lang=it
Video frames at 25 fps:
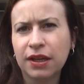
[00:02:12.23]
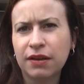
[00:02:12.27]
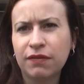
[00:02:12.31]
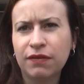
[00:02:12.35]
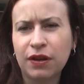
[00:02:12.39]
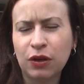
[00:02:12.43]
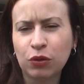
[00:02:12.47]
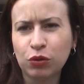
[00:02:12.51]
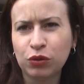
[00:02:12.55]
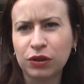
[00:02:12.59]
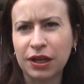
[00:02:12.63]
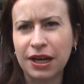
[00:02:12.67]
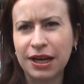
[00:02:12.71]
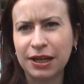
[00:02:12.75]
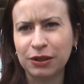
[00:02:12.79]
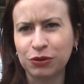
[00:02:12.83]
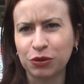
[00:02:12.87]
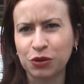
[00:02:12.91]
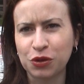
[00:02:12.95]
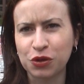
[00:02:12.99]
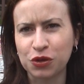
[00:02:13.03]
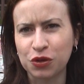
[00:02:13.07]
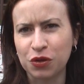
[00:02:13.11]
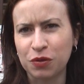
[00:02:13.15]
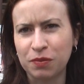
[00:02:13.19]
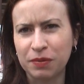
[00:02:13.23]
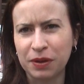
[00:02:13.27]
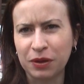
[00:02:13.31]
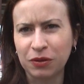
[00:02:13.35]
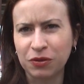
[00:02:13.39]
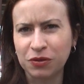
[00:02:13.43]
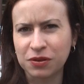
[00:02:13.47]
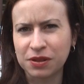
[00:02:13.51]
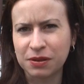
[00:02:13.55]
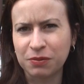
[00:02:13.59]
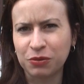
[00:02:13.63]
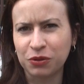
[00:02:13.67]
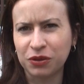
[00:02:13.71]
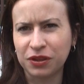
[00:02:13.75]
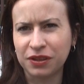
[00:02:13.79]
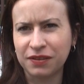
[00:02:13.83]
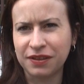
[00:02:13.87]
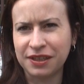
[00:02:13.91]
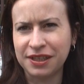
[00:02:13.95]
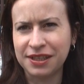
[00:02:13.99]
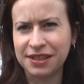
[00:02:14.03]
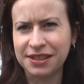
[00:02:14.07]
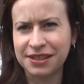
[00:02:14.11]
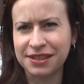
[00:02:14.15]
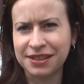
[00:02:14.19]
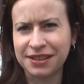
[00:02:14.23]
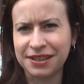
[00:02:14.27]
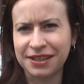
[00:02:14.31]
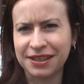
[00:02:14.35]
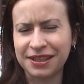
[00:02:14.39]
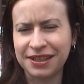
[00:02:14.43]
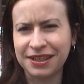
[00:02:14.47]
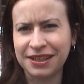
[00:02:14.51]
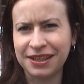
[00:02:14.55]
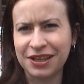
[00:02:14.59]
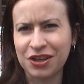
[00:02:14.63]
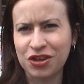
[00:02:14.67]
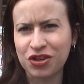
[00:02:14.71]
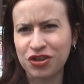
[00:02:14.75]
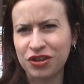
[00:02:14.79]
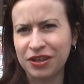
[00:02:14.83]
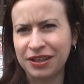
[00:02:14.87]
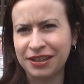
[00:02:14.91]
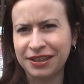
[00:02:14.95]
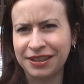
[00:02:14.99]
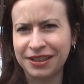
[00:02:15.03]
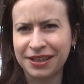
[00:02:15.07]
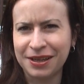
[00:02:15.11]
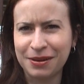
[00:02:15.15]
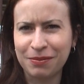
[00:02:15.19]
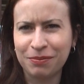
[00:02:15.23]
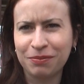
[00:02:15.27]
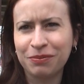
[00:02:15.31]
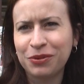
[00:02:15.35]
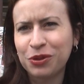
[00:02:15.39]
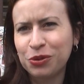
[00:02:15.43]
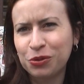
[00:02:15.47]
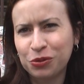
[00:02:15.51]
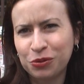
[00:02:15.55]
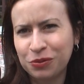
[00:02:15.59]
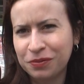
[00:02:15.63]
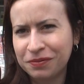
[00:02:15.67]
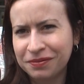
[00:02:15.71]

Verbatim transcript: valutato, insomma, cosa poteva essere la scelta più